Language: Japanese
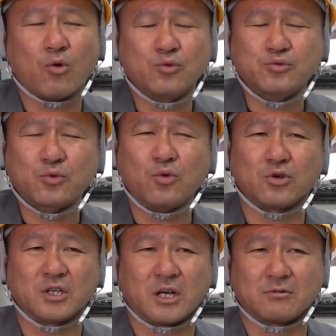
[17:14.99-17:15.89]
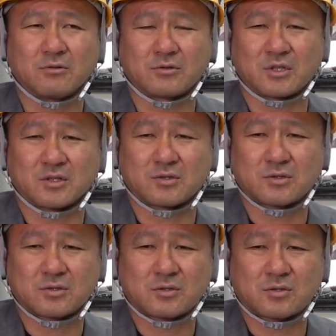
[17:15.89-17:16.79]
う不幸になるのって
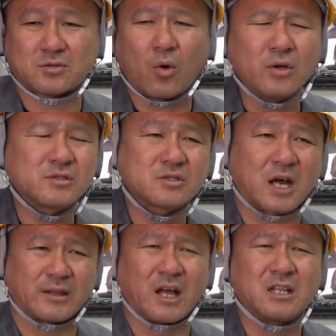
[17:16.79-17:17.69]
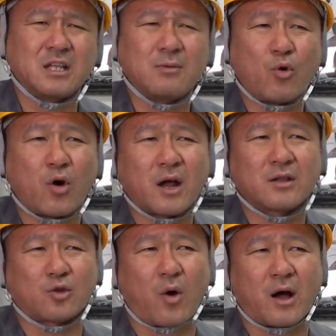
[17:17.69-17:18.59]
そいつじゃん何にもわから
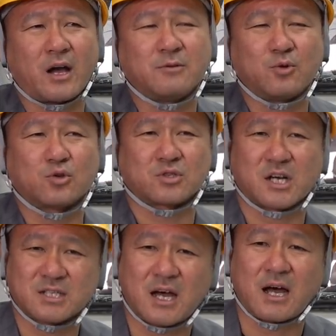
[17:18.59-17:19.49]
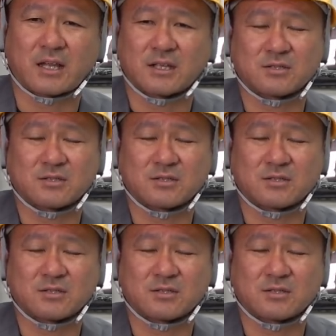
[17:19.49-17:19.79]
んと若い坊主がさ二